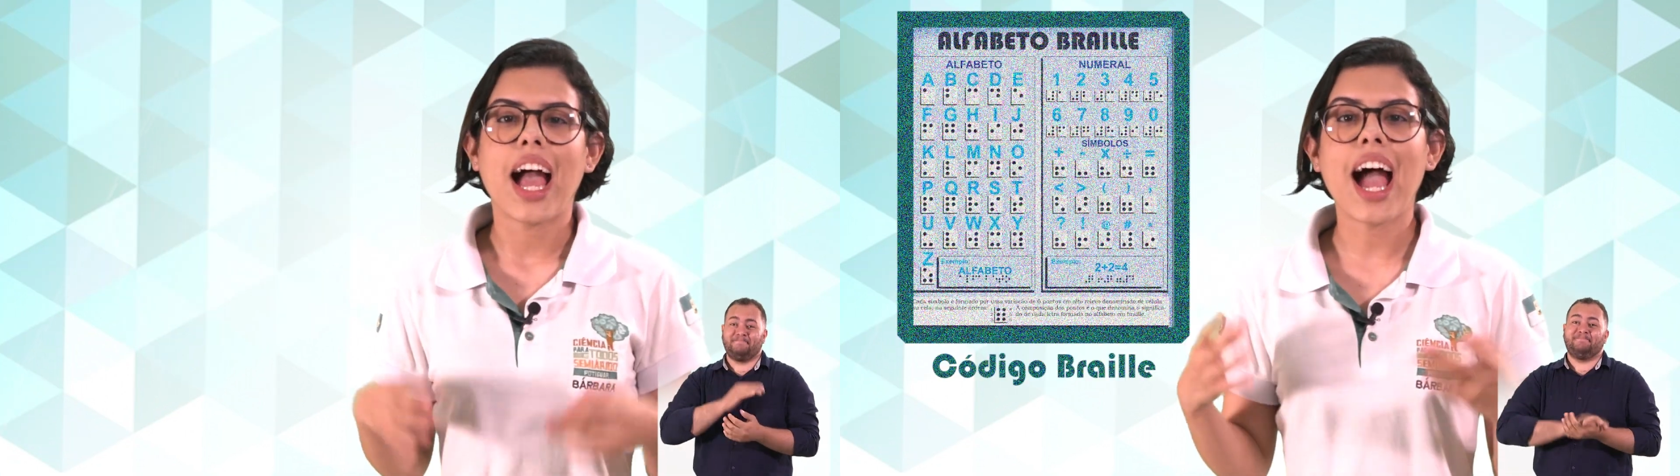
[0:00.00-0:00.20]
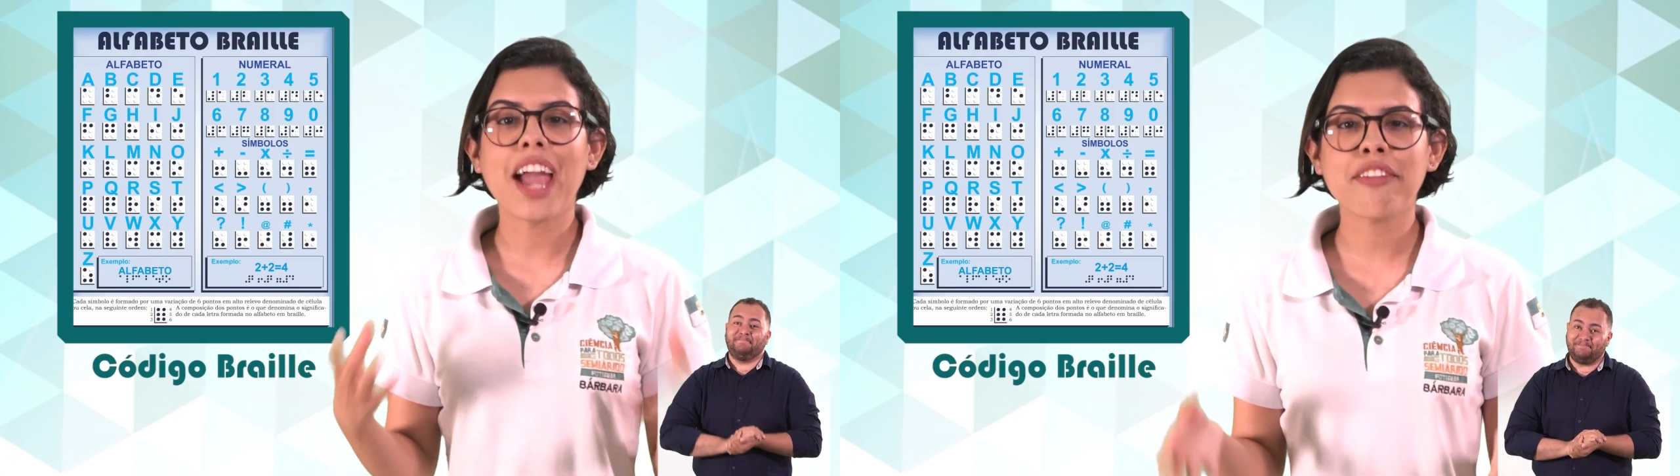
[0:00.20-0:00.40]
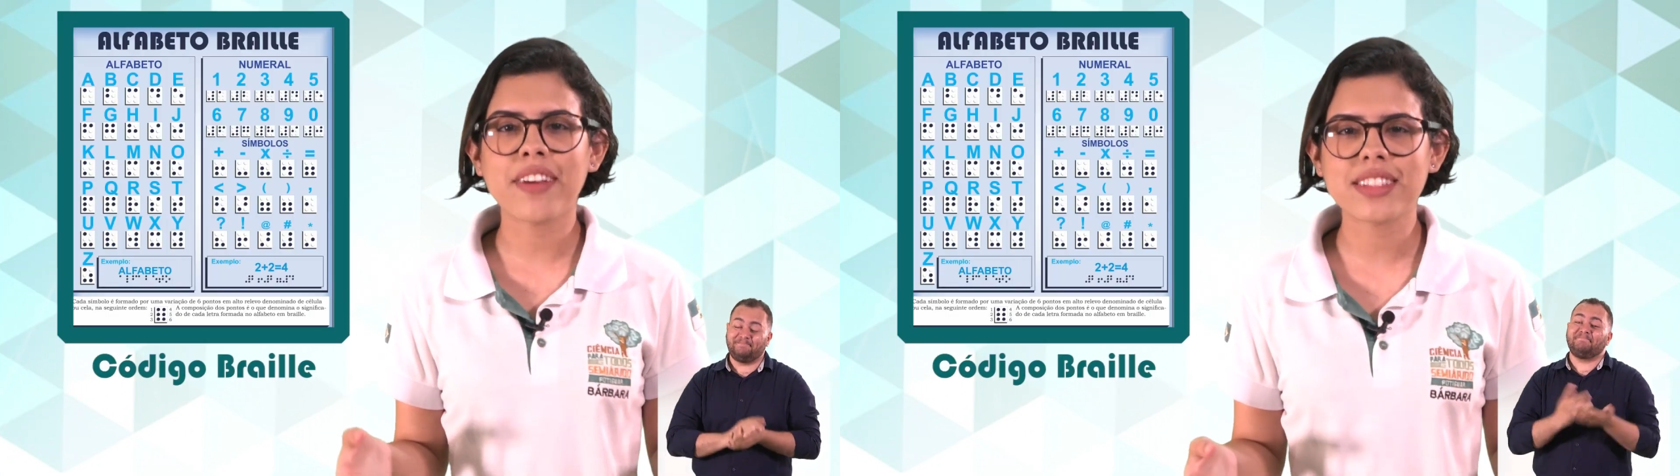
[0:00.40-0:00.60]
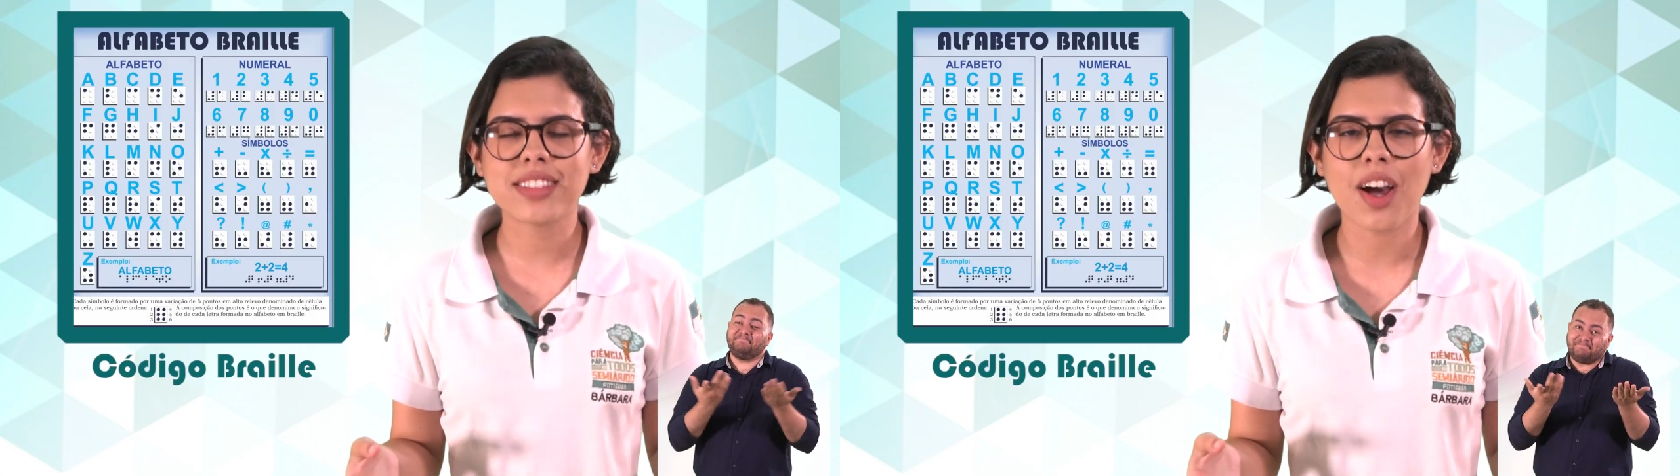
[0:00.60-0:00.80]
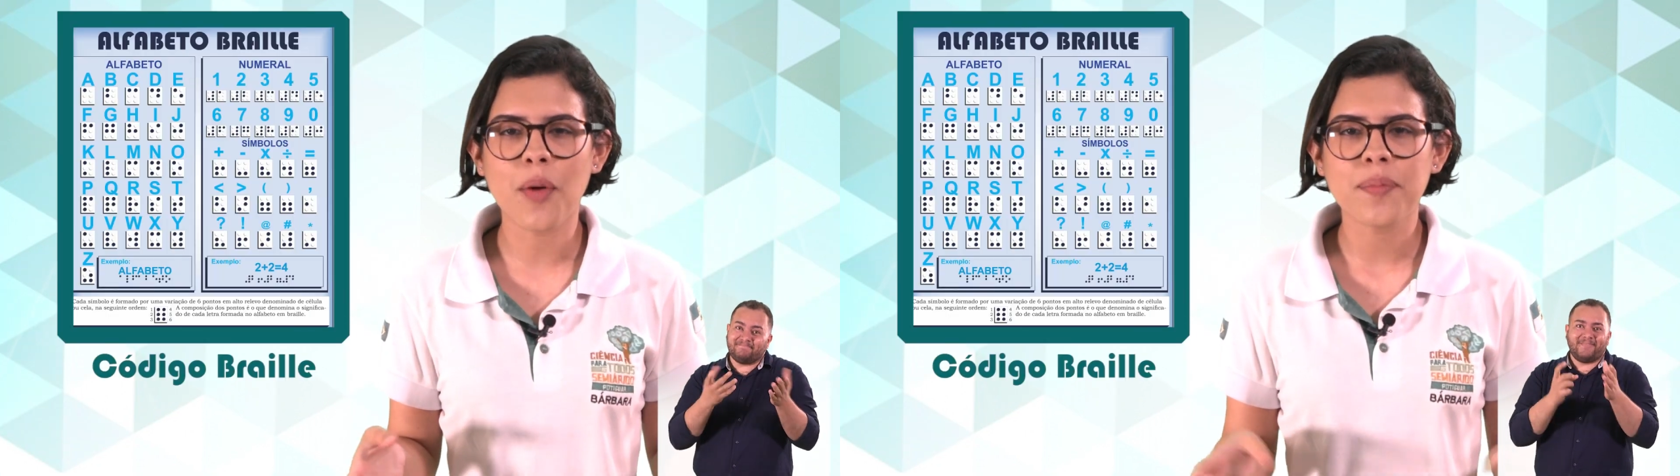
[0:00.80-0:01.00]
A
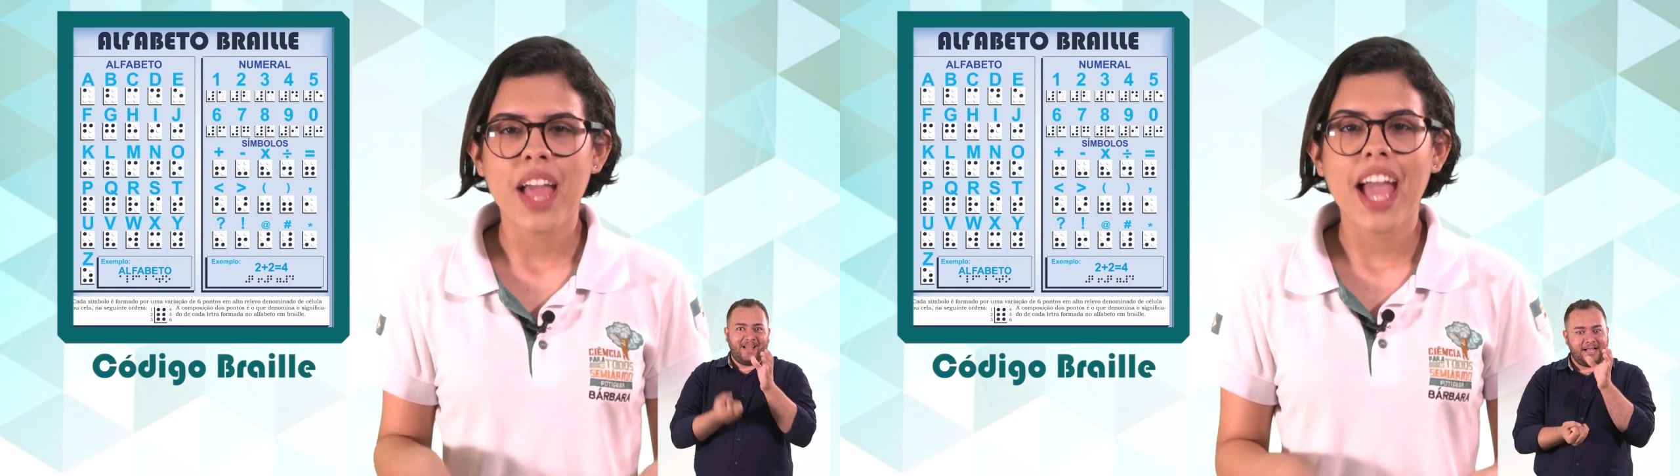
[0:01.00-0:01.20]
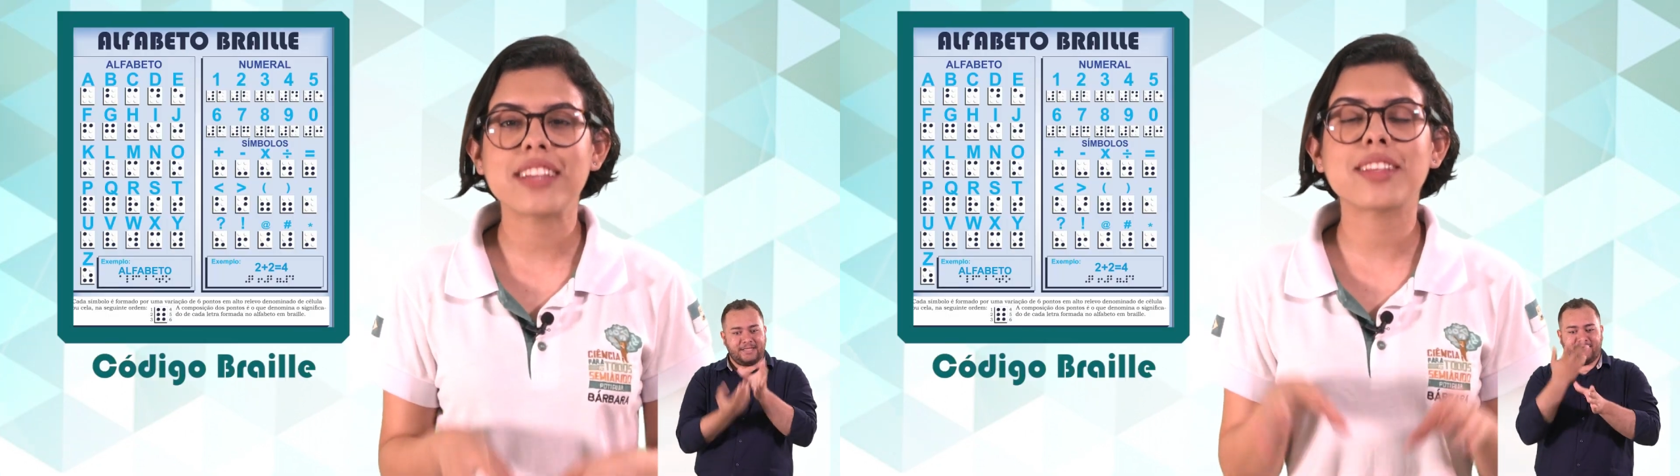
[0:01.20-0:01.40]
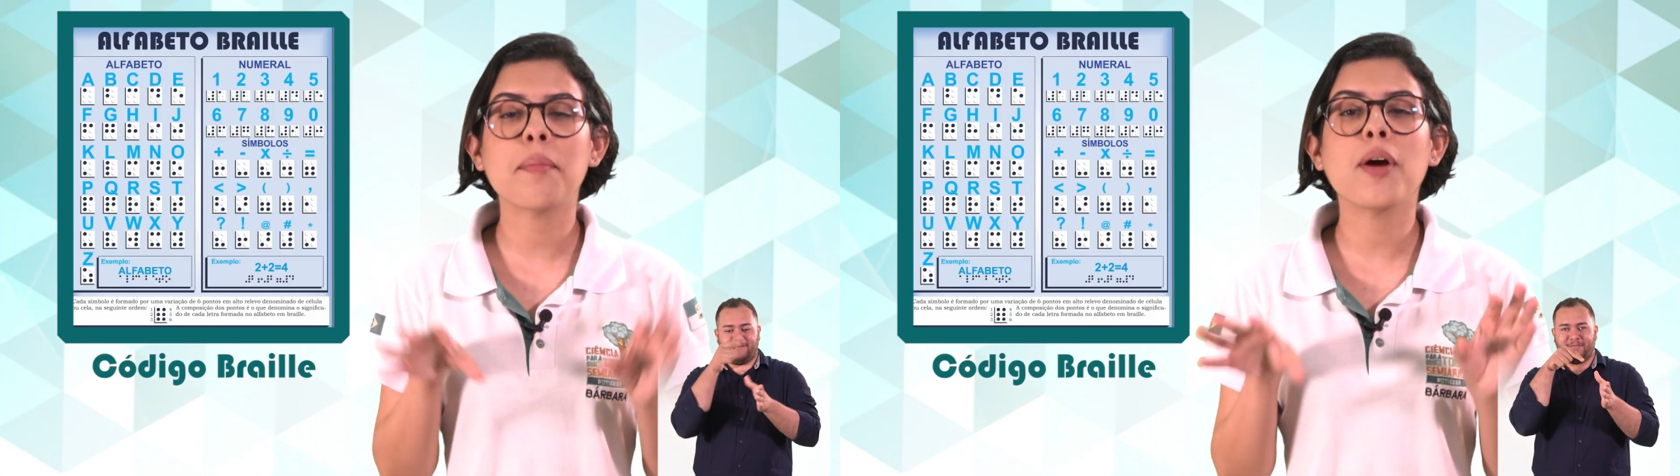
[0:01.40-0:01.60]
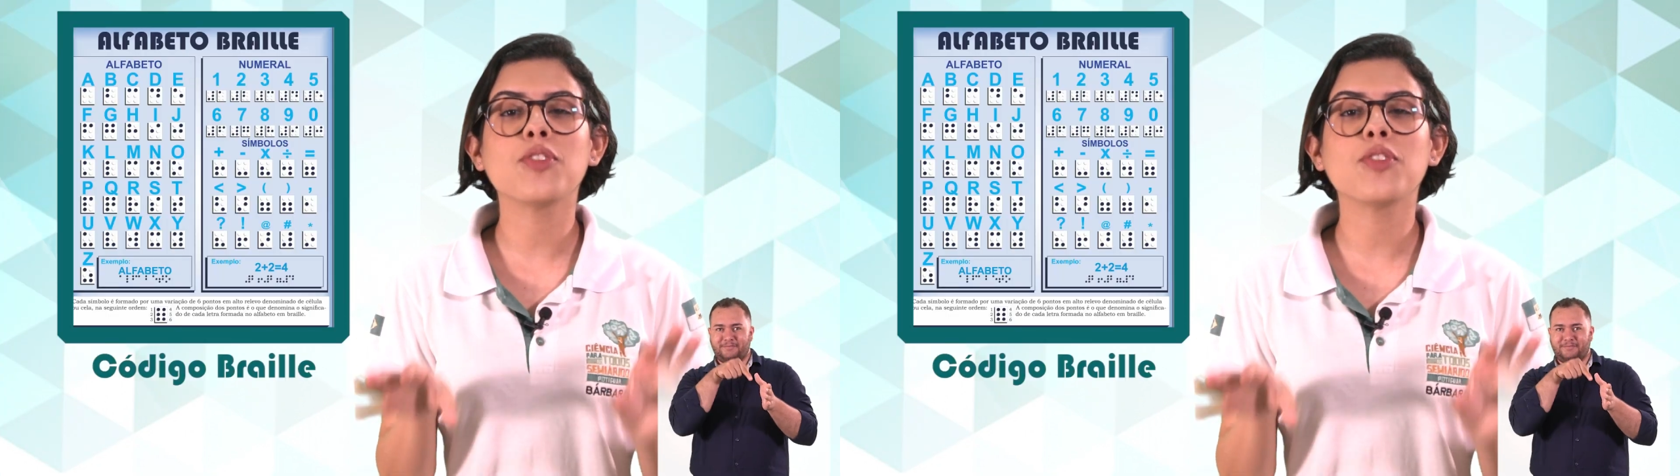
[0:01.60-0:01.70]
invenção recebeu